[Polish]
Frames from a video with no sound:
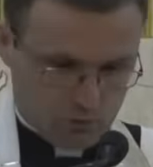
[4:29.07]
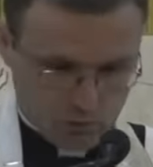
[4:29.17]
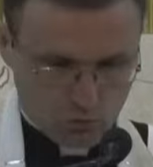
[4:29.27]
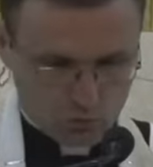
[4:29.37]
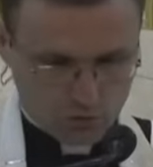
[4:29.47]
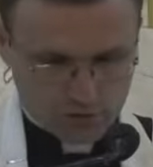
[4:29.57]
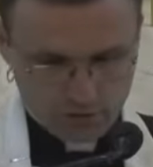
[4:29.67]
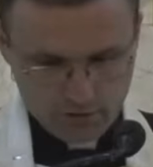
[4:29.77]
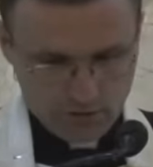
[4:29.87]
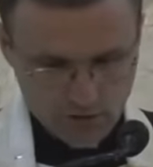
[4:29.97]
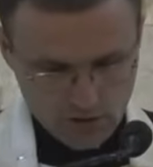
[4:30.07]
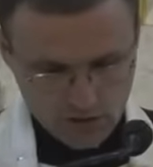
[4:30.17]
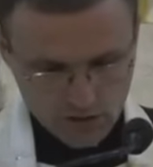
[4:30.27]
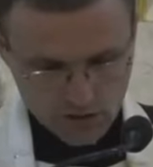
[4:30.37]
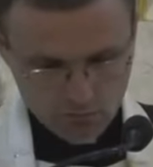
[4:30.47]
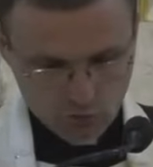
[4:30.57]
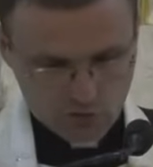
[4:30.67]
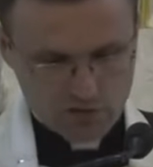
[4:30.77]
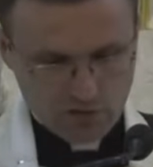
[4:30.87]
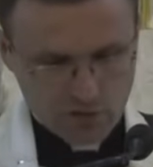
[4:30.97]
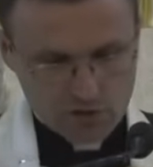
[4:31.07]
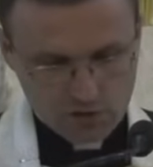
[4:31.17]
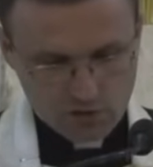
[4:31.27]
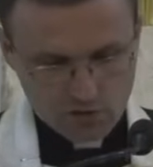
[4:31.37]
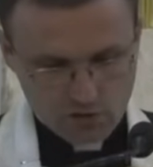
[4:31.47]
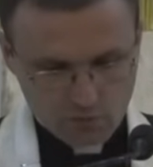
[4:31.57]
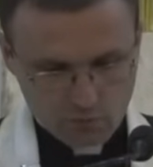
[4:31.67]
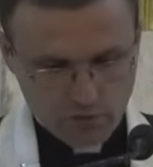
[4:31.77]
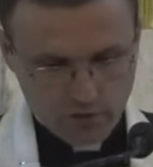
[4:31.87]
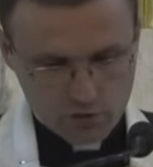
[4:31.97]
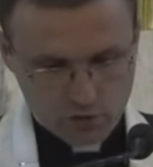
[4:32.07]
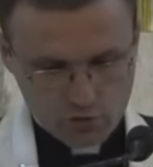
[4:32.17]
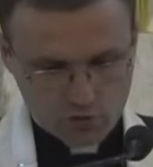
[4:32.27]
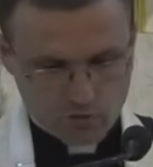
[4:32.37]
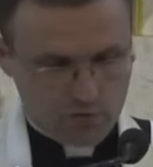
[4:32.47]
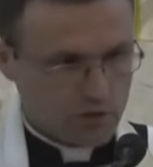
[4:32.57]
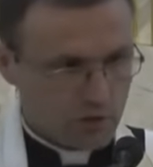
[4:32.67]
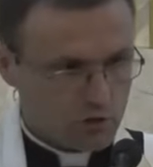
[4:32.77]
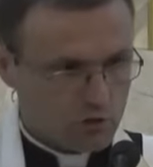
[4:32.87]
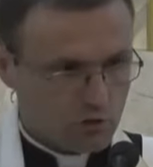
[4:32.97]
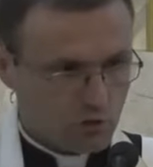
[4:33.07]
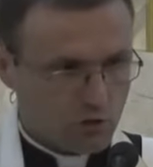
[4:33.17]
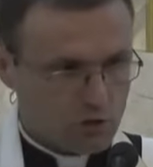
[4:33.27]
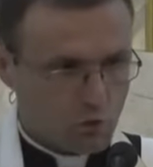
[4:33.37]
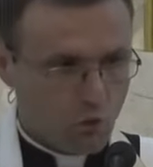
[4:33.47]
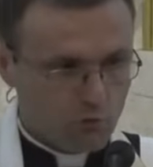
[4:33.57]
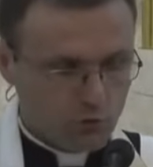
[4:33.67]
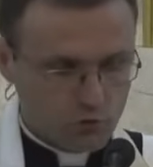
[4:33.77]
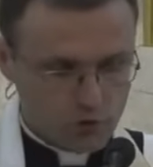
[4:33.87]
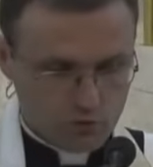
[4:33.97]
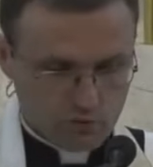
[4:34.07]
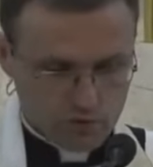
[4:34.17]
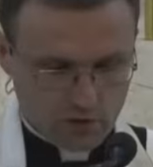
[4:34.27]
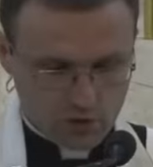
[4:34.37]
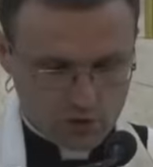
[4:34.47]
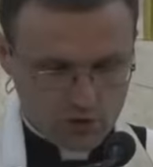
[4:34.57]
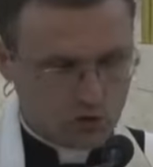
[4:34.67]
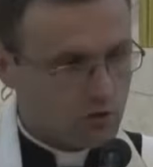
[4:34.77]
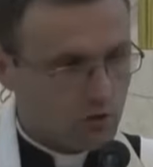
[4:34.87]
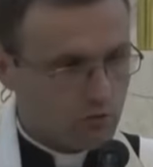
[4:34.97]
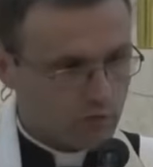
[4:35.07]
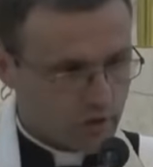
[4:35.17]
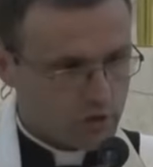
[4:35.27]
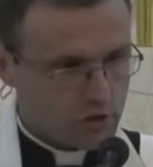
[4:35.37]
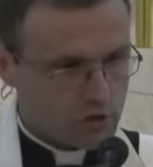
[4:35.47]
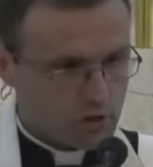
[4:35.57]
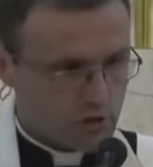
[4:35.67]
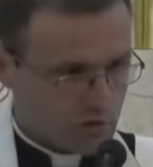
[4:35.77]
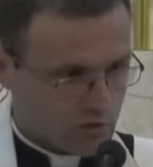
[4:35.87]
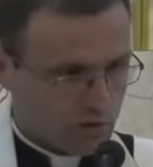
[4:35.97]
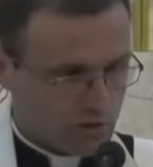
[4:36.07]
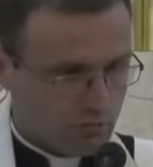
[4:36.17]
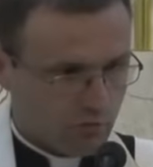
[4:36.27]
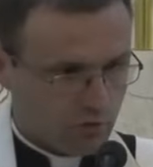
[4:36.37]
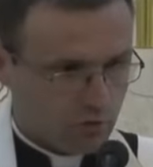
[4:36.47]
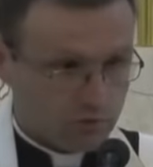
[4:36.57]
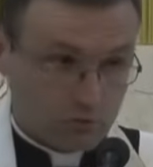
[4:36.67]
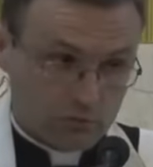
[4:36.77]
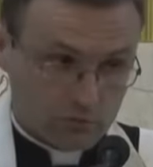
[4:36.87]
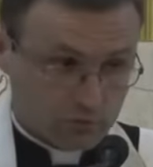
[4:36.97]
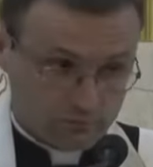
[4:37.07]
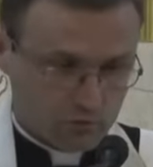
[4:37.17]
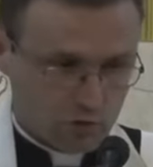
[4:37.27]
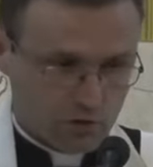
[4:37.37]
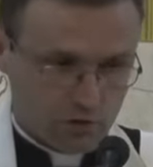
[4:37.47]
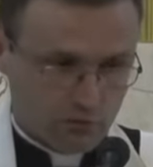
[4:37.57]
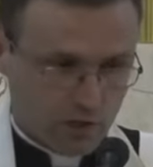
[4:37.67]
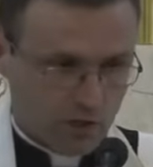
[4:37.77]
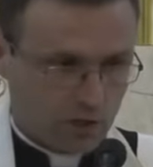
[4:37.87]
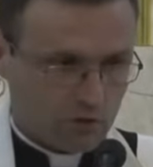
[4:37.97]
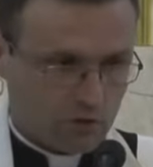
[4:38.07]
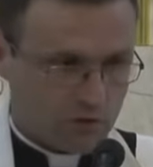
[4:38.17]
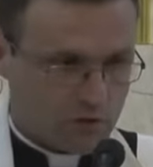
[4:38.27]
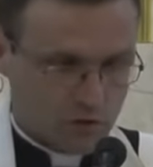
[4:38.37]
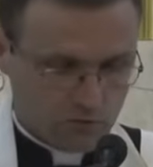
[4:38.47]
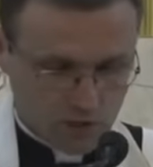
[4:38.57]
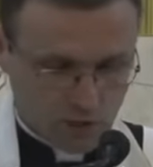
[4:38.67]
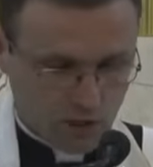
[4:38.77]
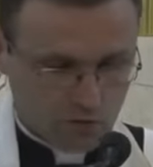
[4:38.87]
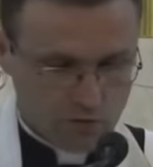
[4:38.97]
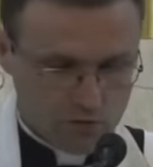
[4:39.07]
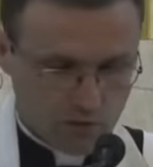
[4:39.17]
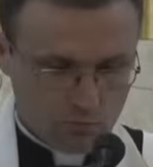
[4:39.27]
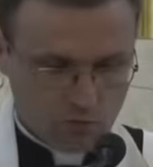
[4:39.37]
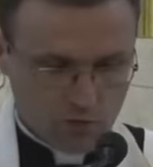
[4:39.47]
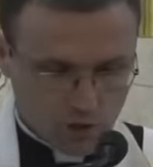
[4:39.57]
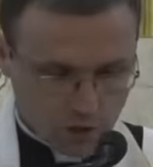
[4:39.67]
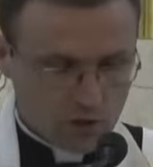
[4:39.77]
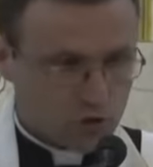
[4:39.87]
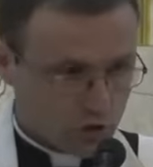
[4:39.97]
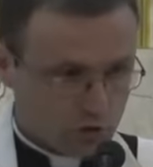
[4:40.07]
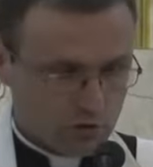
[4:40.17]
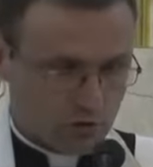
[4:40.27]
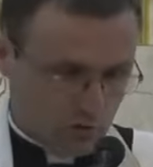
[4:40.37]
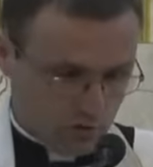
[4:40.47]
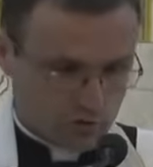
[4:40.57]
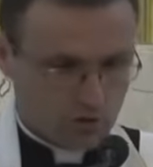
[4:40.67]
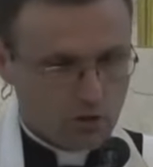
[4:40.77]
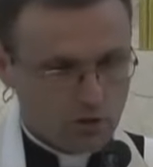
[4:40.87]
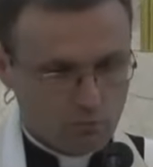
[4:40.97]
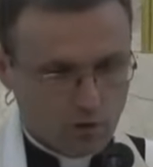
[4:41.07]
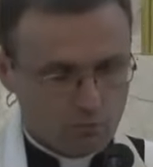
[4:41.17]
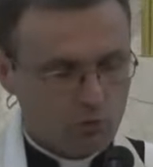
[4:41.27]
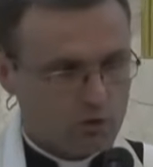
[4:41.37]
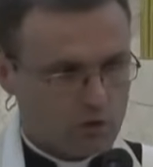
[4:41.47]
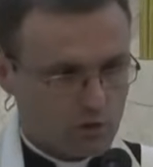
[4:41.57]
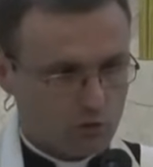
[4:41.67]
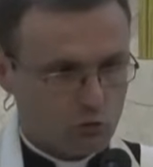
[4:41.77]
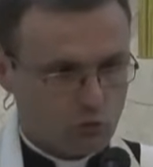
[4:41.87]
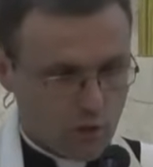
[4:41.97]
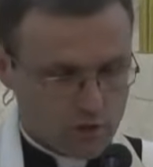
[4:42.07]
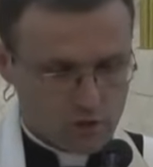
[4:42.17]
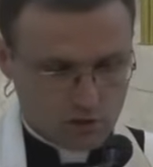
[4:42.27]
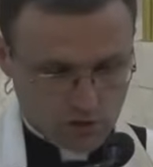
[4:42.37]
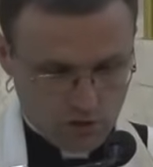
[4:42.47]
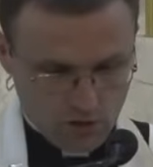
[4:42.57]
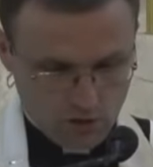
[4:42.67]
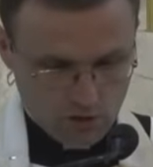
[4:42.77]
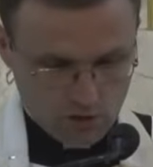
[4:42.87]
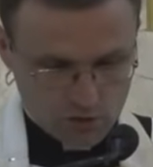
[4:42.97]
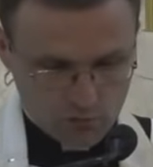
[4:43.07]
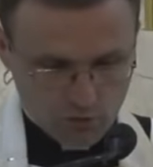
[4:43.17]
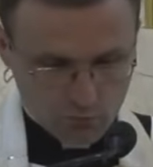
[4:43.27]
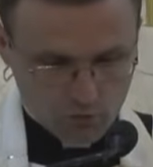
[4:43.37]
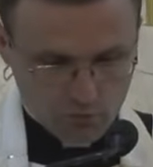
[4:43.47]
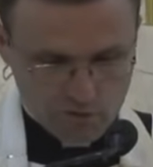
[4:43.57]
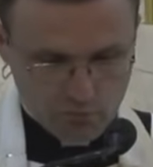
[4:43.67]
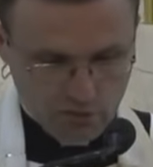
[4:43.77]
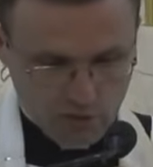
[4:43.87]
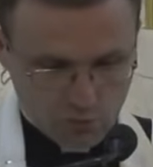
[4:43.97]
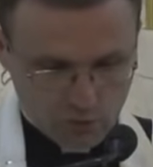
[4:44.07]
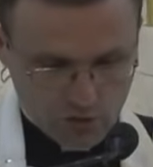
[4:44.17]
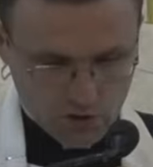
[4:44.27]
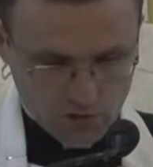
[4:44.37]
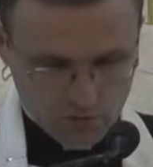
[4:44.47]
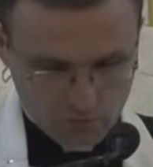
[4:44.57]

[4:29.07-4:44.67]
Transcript: Lutry, jak protestanci wierzą, że wystarczy tylko mieć ufność, wystarczy tylko wierzyć i zostanę zbawiony. To nie wiara katolicka. Wiara katolicka mówi czyń, a Pan Bóg Cię za to odpłaci. Także Pan Bóg nie wspiera tutaj e,